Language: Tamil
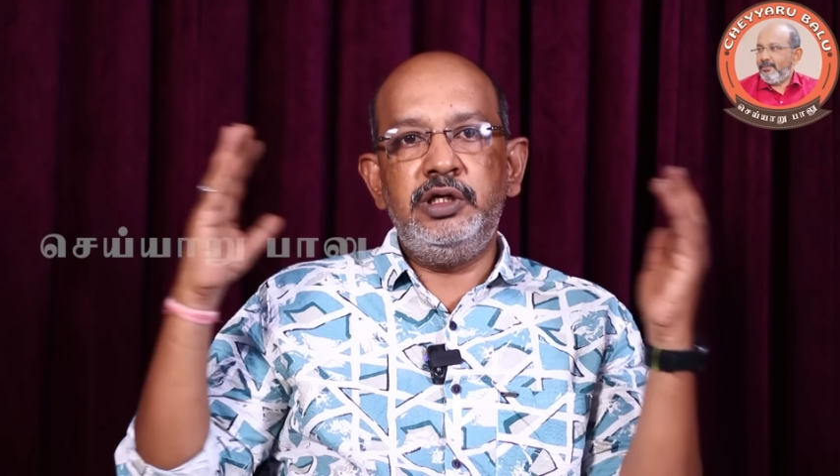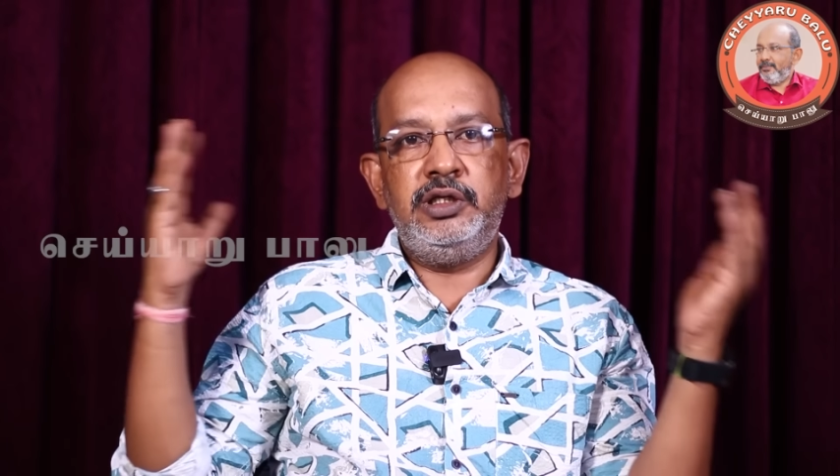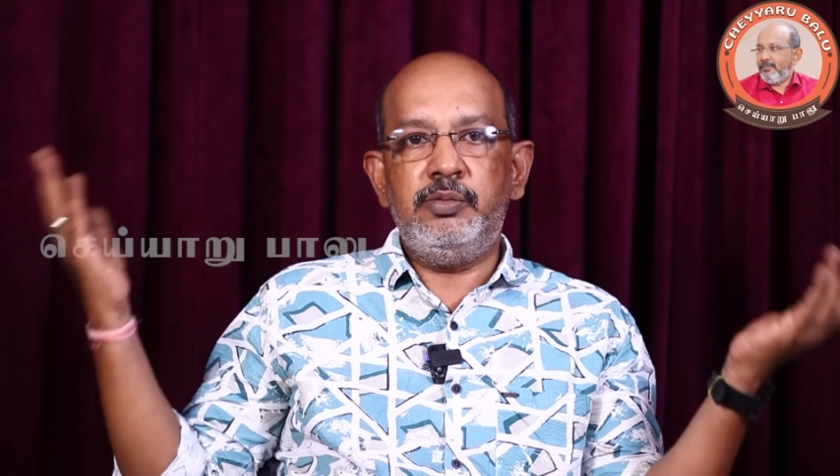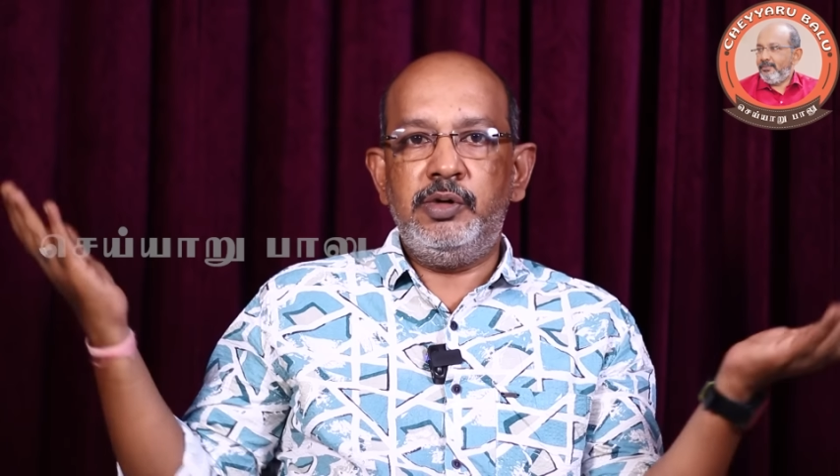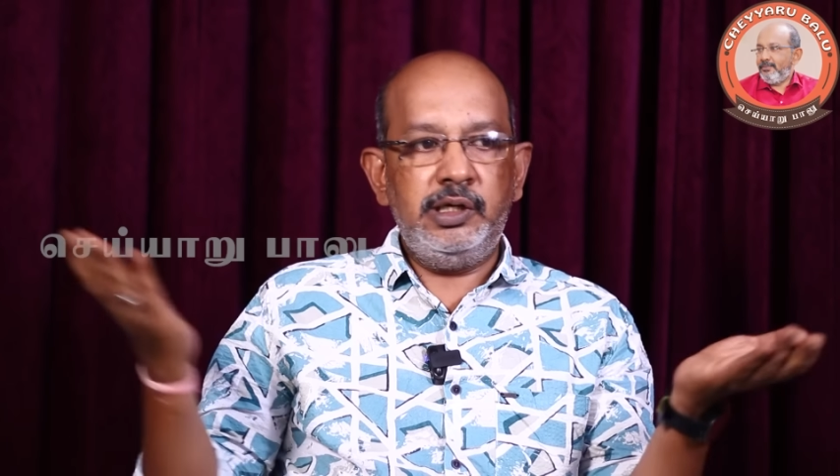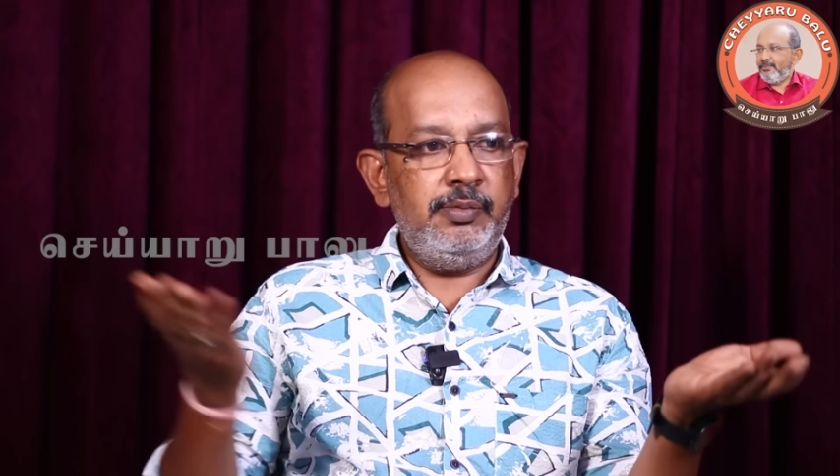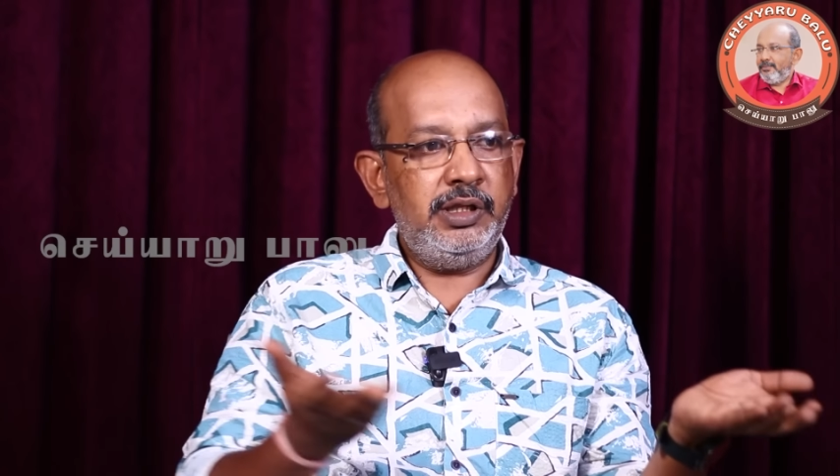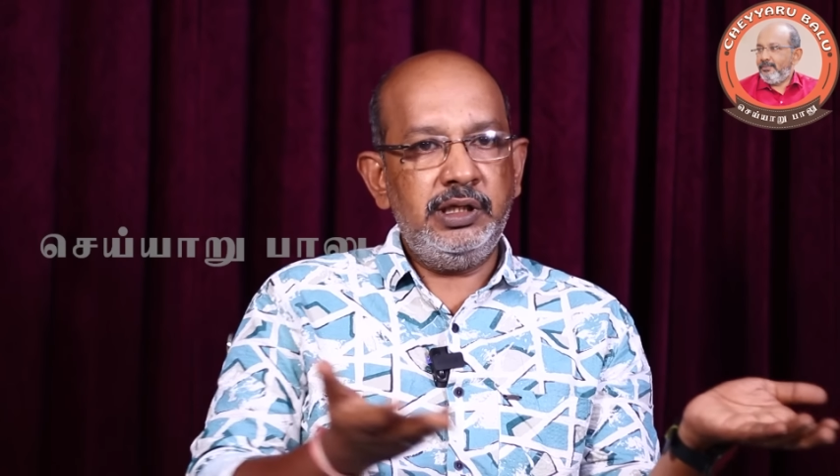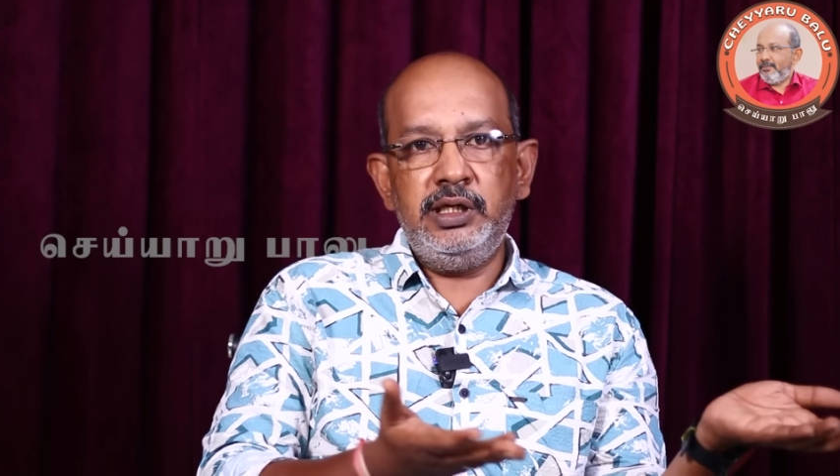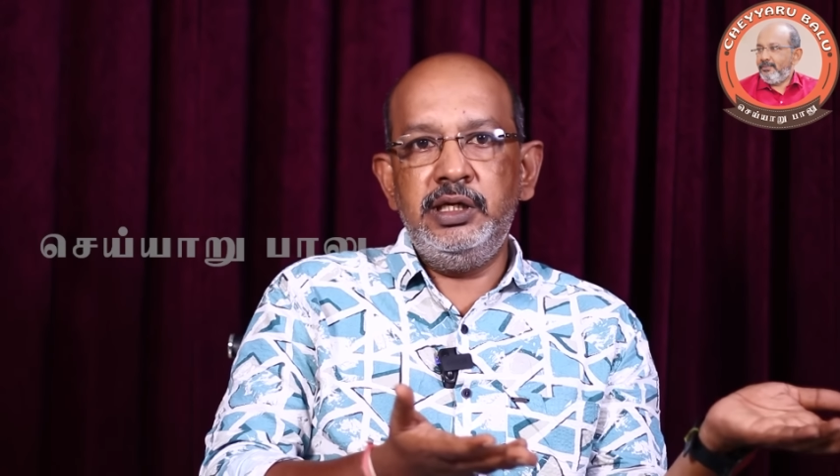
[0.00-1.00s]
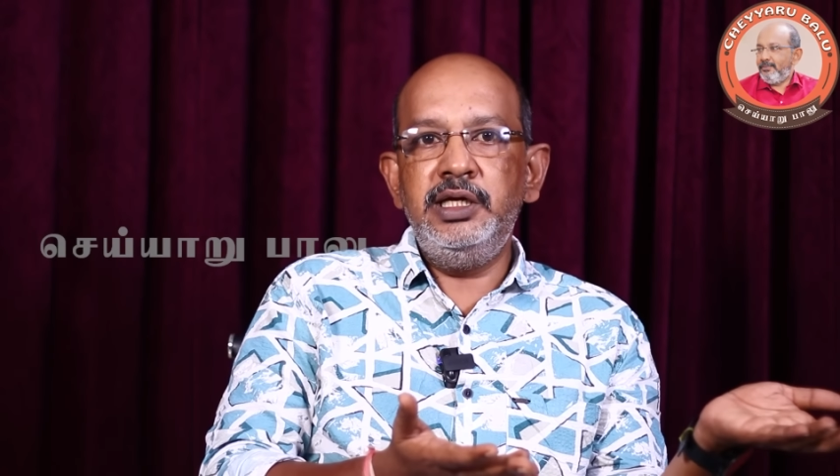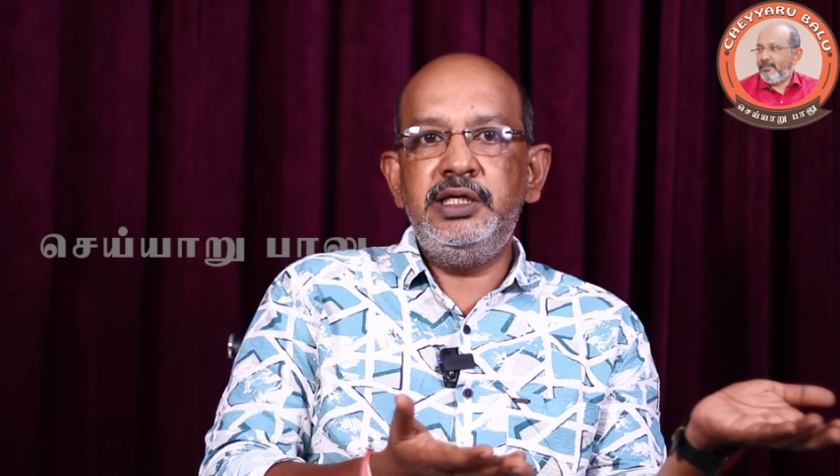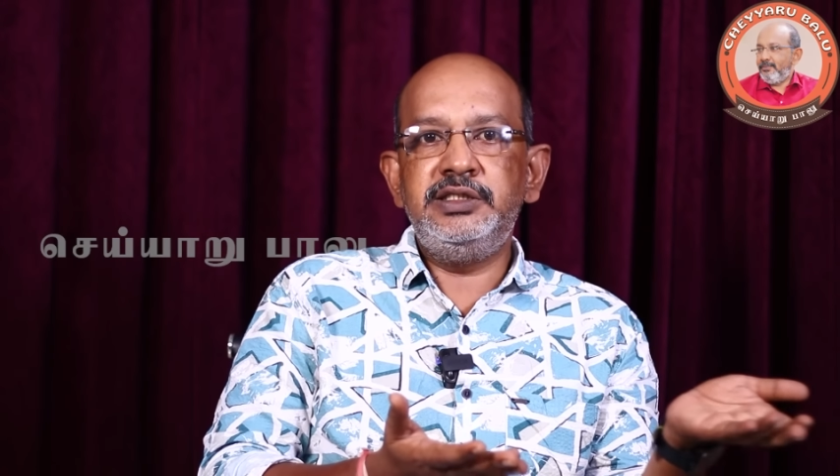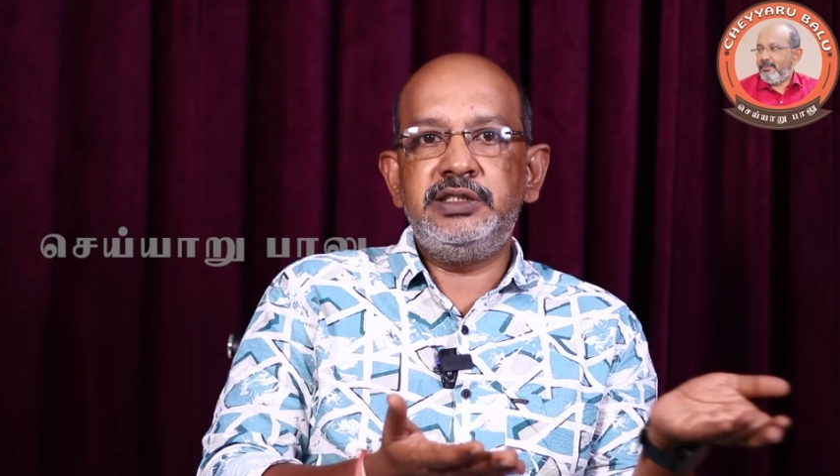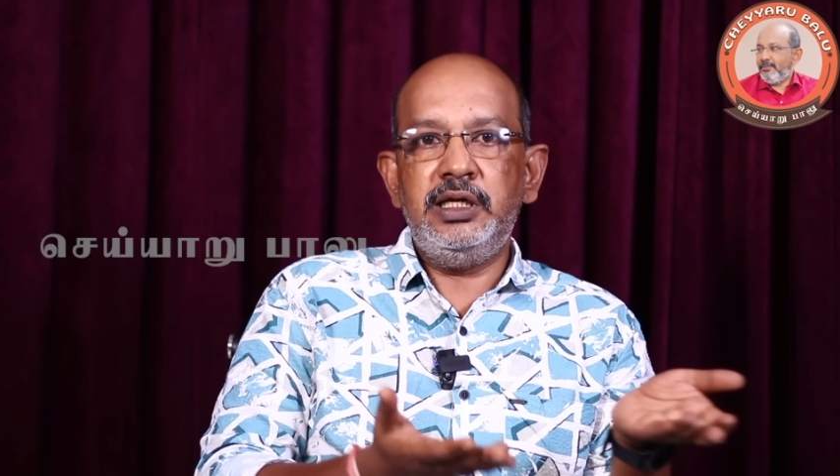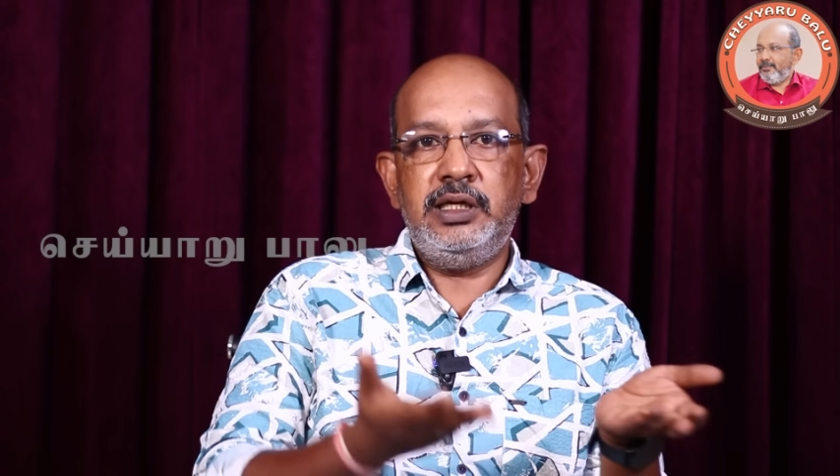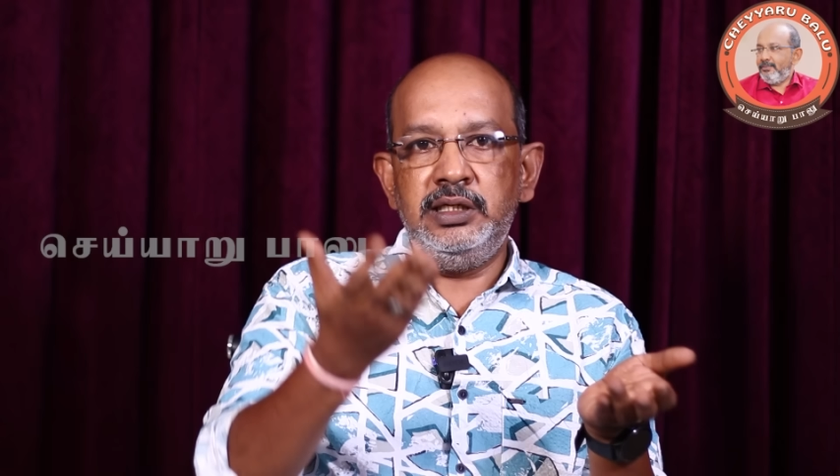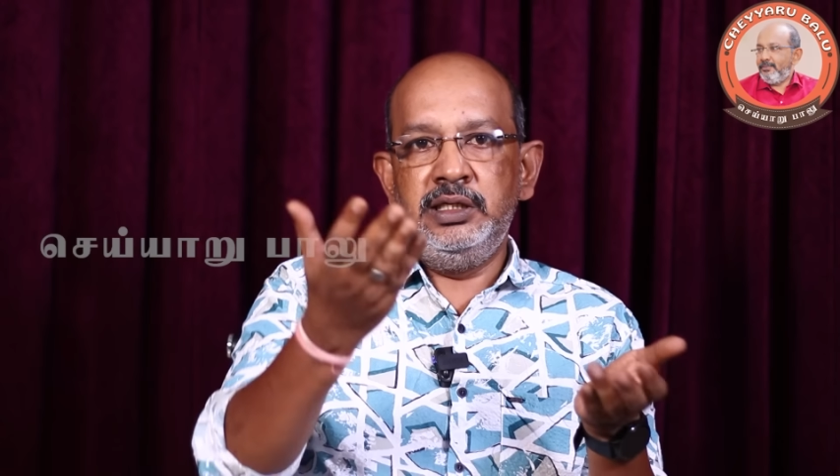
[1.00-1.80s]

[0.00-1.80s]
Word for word: எடுத்துருப்பாங்க நீங்கள் பார்த்தீங்கன்னா எயிட்டிஸில்